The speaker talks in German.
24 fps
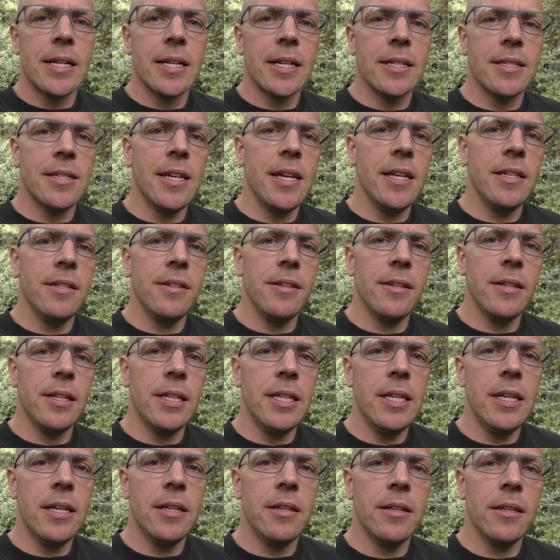das Hähnchen
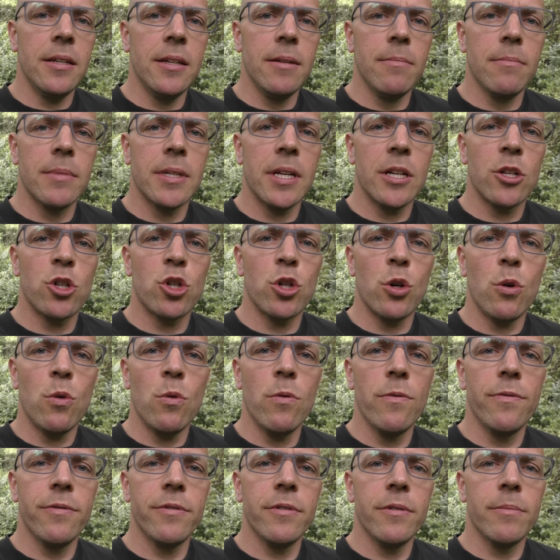liegt im Dutch
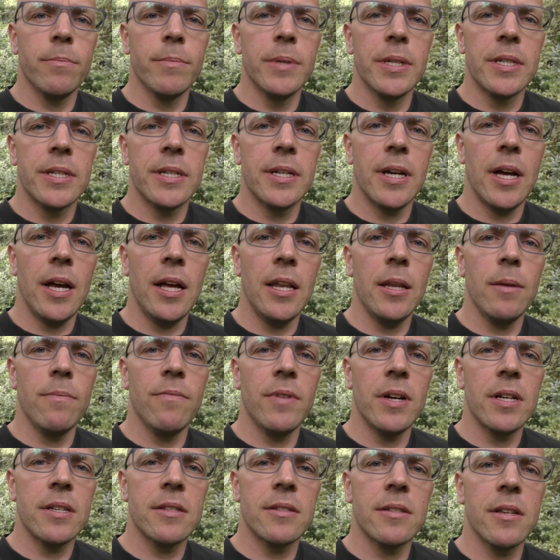Oven mit
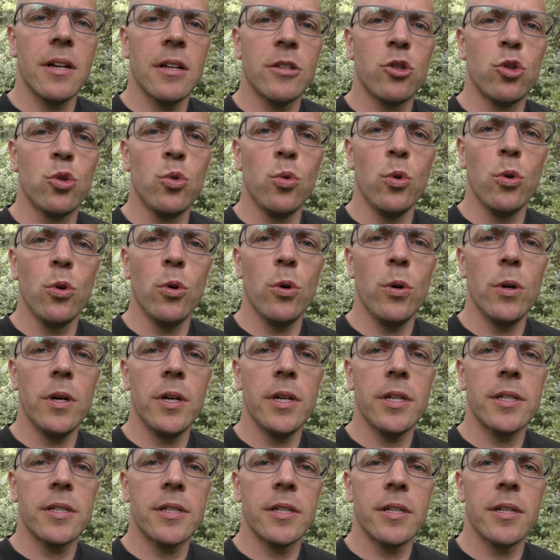allem, was
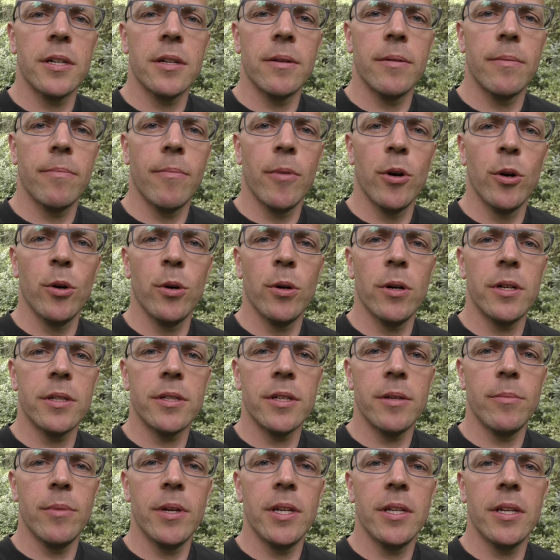dazugehört. Man hört
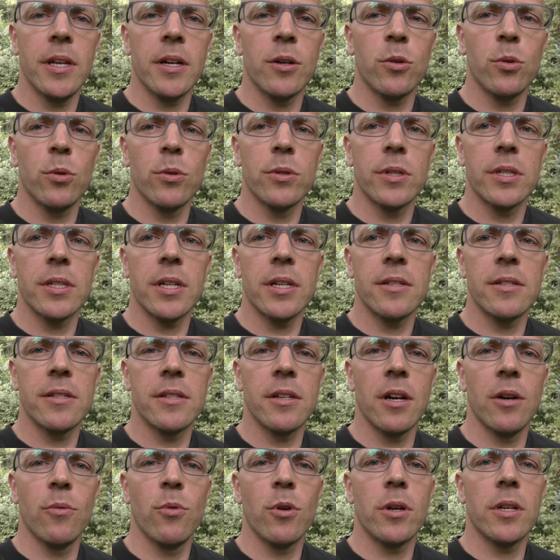im Hintergrund, dass ich
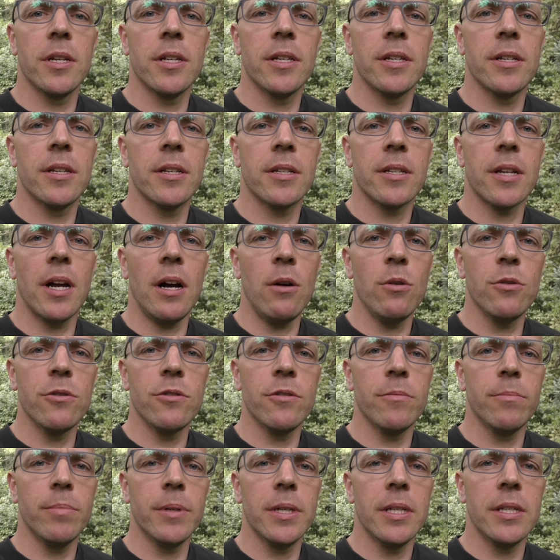ja wirklich
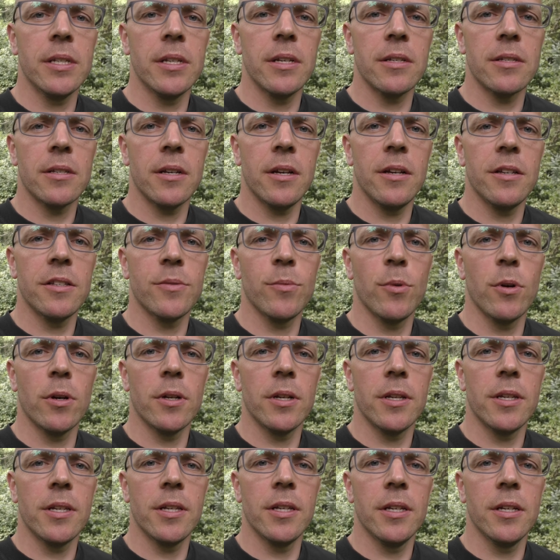draußen bin. Das heißt
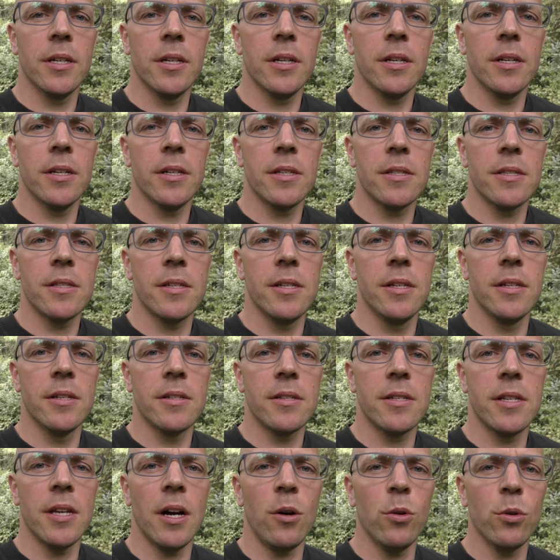wirklich hier ist, hier
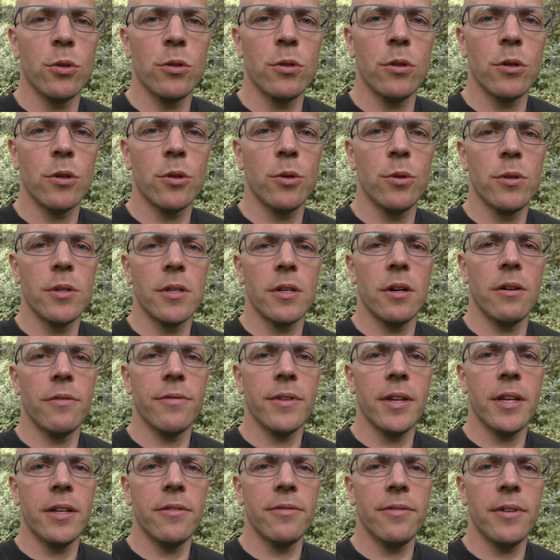ist die Outdoor-Küche
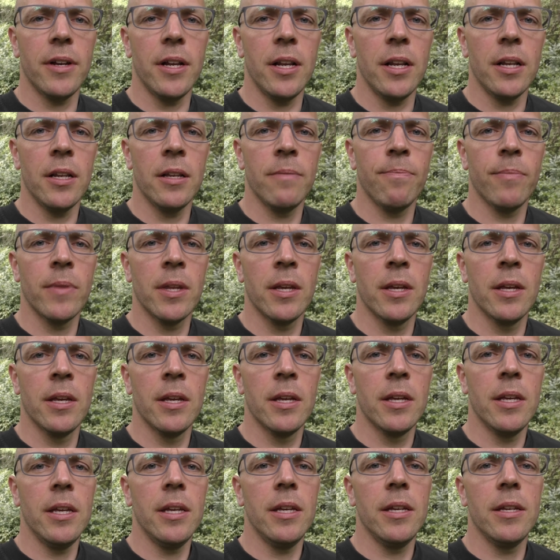auf jeden Fall.
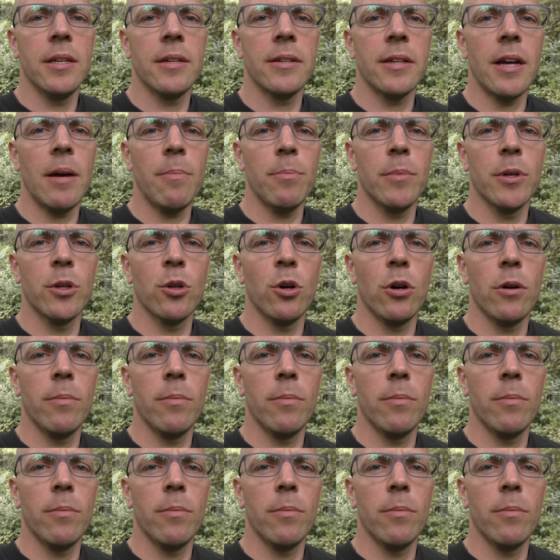Ich habe mir noch